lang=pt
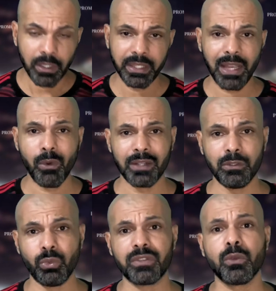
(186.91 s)
E agora a
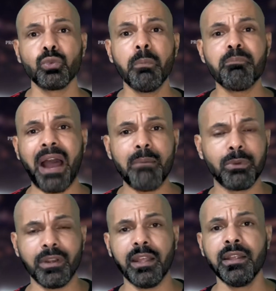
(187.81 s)
situação do
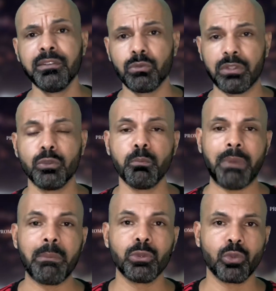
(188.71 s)
Pablo, né? situação do
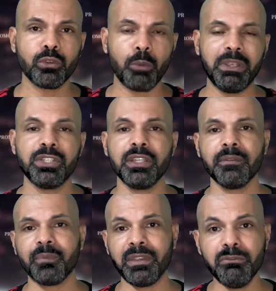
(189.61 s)
Pablo
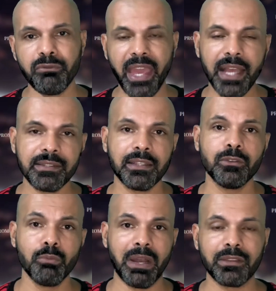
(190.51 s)
totalmente inversa
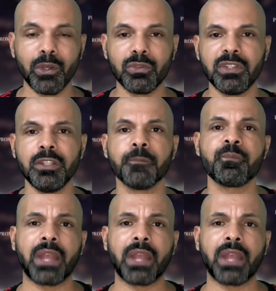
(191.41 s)
do Mateuzinho.